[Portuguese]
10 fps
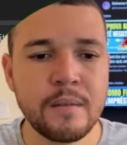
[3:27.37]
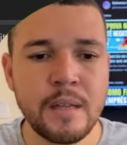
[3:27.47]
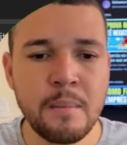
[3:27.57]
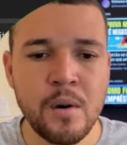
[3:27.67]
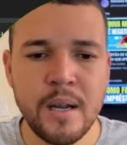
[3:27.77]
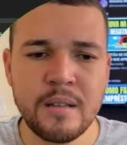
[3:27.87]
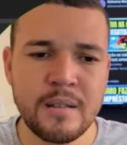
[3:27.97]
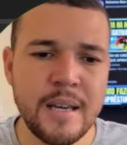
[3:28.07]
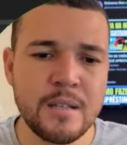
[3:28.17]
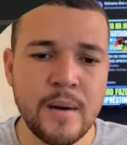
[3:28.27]
demora aí
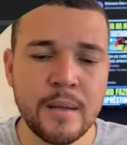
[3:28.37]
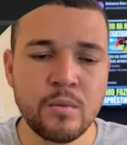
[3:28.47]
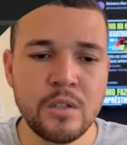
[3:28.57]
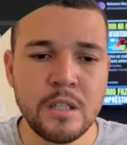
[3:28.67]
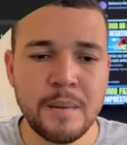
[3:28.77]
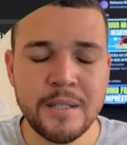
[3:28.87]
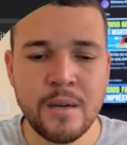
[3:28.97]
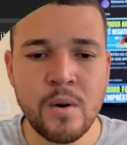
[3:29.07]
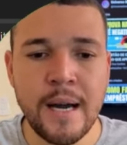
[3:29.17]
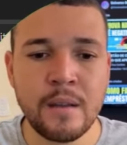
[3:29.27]
3, 4 dias para
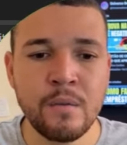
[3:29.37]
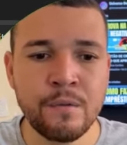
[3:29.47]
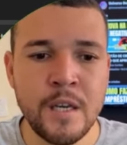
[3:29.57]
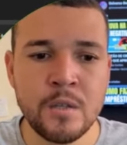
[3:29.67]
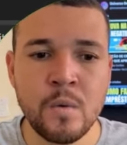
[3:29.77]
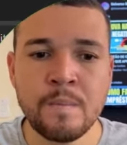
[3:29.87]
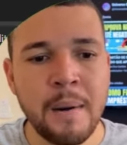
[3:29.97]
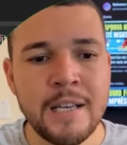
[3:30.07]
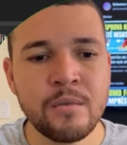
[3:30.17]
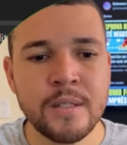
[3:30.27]
chegar o cartão físico,
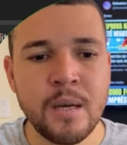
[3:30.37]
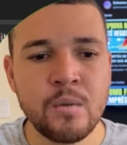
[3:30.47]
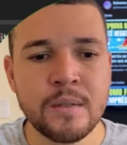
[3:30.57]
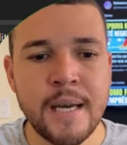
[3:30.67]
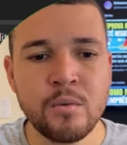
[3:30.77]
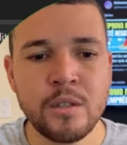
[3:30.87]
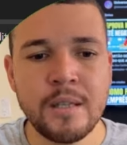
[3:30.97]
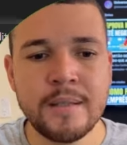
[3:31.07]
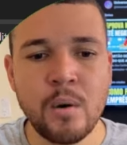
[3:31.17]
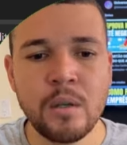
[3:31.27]
mas você consegue
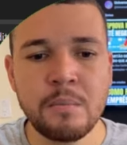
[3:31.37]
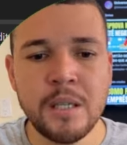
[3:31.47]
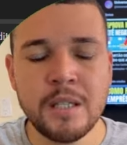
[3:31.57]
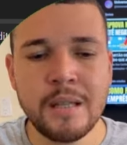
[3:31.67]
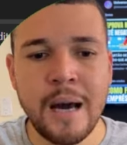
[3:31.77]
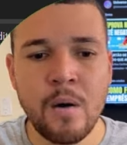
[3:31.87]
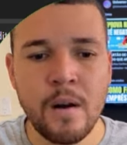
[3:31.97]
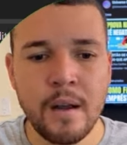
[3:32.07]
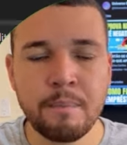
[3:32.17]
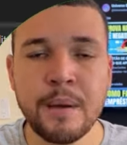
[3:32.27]
utilizar o limite na
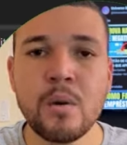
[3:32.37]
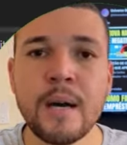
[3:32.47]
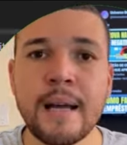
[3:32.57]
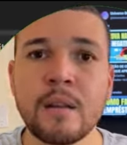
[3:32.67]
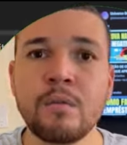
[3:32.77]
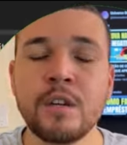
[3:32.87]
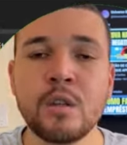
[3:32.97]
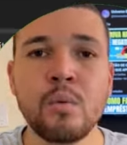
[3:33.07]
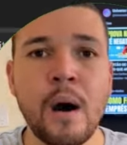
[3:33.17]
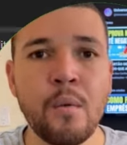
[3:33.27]
hora pelo cartão
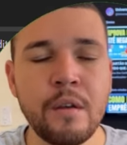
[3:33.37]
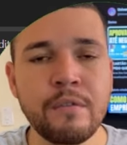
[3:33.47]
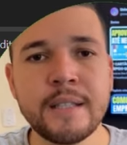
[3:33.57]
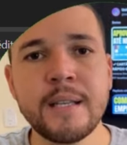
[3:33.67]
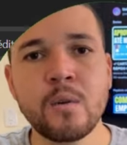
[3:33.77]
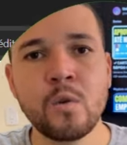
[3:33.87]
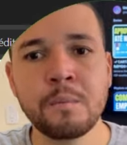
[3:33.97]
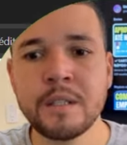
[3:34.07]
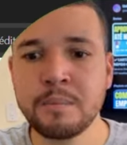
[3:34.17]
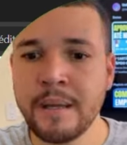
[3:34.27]
virtual e fazer
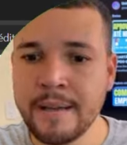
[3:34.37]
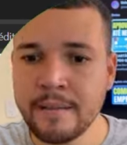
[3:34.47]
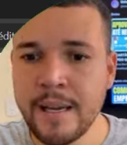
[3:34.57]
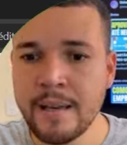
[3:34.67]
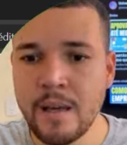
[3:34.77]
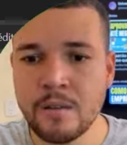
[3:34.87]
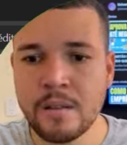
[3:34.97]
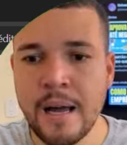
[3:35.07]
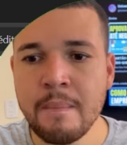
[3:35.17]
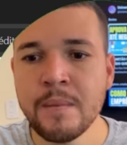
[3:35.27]
compras pela internet,
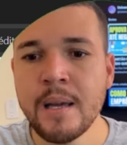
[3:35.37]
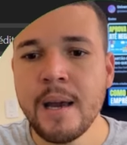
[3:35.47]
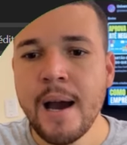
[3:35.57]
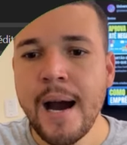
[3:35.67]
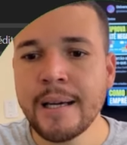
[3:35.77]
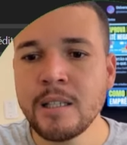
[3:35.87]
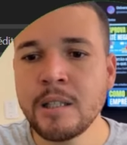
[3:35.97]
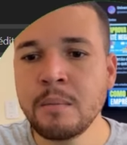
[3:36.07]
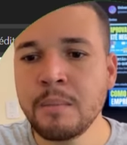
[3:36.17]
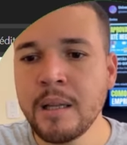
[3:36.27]
tá? Aqui
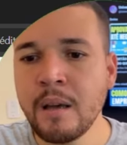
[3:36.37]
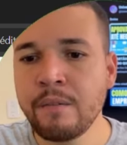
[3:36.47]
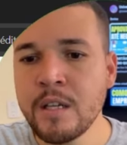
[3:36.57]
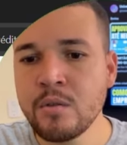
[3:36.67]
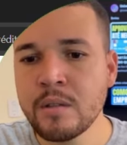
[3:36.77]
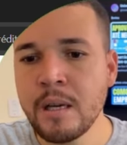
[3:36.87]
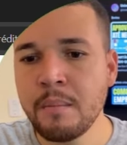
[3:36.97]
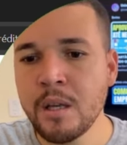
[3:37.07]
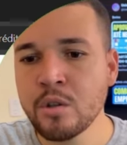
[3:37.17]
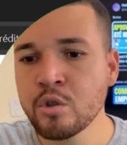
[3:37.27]
tem benefícios
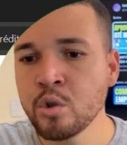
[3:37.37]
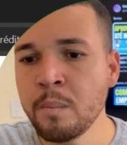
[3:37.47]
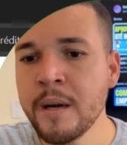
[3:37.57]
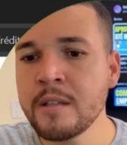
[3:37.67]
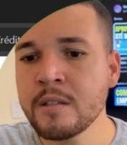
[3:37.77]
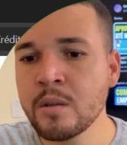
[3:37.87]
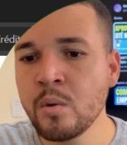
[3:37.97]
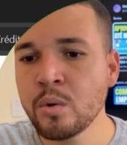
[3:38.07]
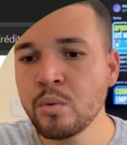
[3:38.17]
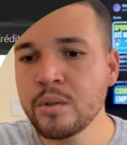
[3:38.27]
também, ó, super
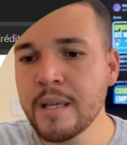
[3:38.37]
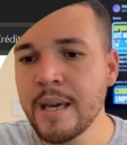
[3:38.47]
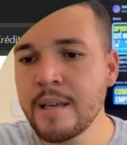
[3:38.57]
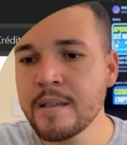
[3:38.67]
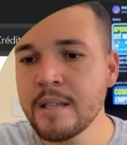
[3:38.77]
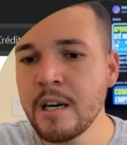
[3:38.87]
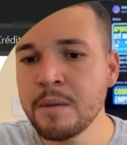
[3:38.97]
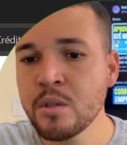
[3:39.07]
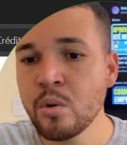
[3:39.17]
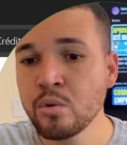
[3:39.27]
descontos em
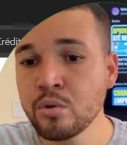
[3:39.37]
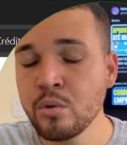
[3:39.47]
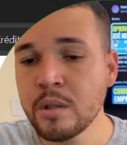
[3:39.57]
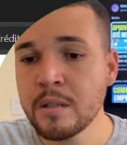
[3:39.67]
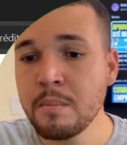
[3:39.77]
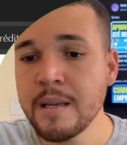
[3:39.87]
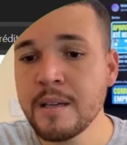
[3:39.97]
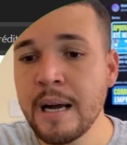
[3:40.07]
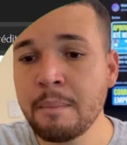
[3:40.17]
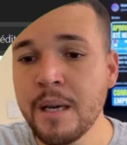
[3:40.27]
exames, consultas,
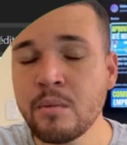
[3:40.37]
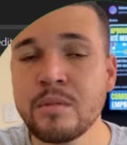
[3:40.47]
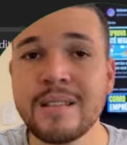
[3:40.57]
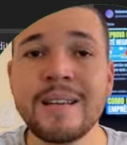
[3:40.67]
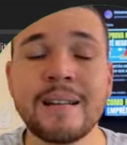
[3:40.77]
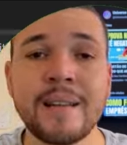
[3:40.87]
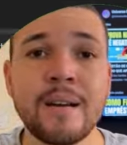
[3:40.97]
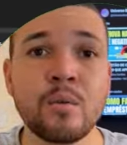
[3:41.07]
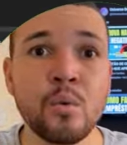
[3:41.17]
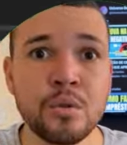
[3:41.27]
medicamentos e até
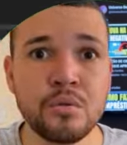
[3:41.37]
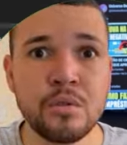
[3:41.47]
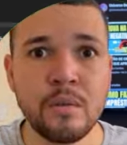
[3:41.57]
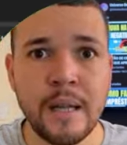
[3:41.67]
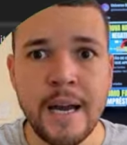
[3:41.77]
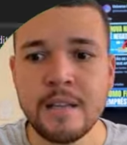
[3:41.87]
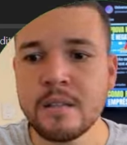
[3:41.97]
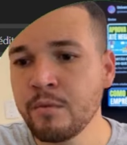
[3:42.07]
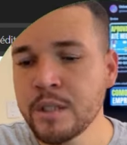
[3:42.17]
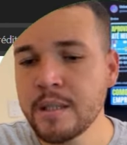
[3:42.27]
cursos online.
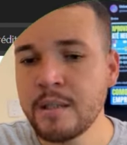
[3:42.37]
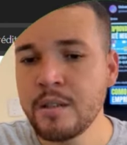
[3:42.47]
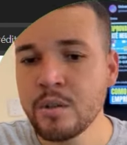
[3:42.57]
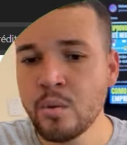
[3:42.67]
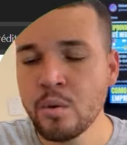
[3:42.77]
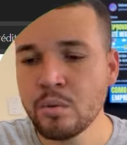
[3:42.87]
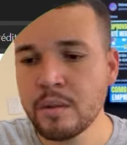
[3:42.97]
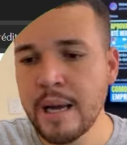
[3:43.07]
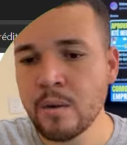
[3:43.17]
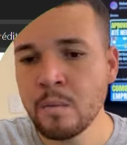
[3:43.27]
Você tem desconto,
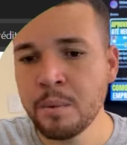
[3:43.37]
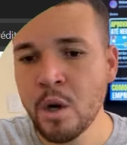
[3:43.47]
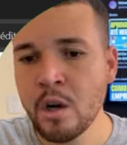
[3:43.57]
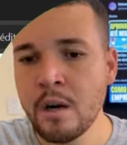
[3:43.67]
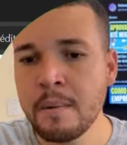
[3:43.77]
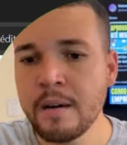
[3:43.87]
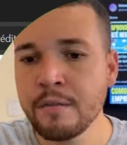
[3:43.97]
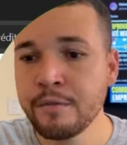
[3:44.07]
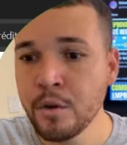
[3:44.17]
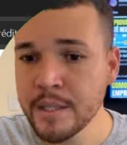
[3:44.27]
tá? Com o programa
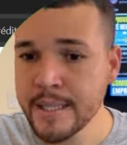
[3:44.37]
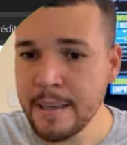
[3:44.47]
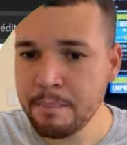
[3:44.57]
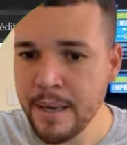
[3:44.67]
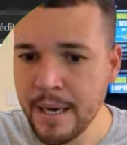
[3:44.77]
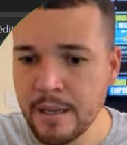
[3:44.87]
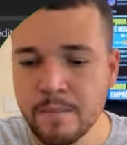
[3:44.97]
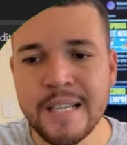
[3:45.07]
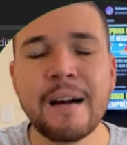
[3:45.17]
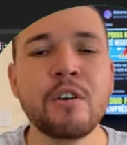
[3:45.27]
Você Bem.
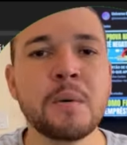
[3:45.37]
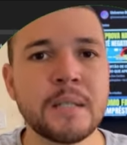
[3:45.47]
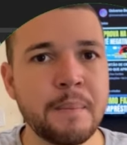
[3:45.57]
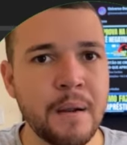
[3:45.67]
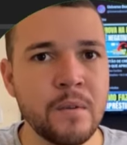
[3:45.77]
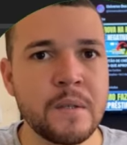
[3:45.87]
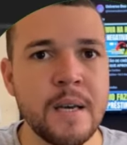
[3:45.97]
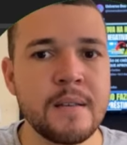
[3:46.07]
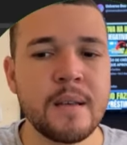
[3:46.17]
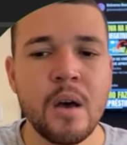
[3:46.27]
Já vou mostrar para
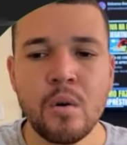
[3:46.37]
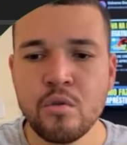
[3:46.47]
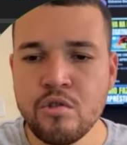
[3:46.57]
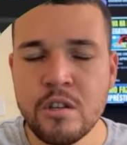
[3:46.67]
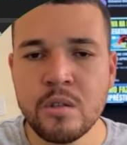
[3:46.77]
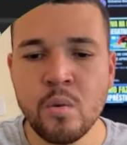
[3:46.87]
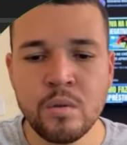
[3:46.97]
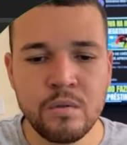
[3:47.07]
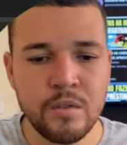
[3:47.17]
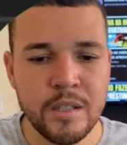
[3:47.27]
vocês os
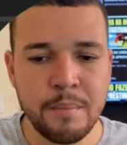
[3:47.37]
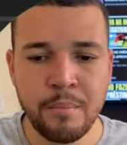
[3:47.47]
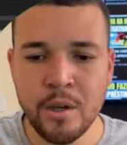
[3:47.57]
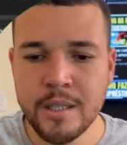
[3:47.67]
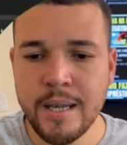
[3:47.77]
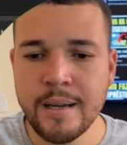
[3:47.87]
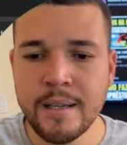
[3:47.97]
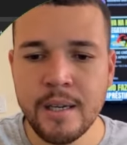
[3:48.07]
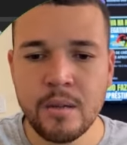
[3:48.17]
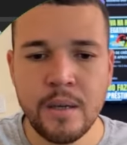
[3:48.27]
descontos que você pode estar tá
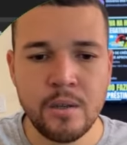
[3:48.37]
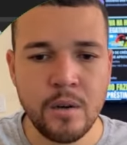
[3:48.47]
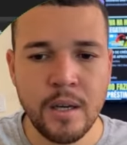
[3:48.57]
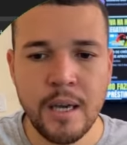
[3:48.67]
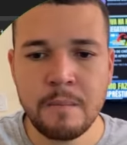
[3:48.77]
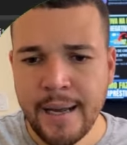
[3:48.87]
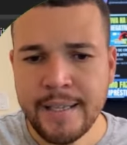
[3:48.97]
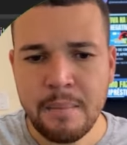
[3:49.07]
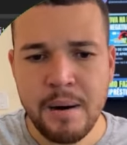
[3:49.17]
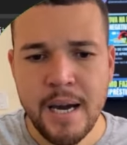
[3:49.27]
ganhando aí, ok?
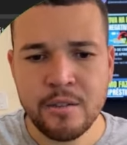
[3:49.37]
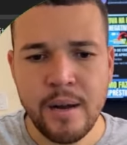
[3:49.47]
Aqui abaixo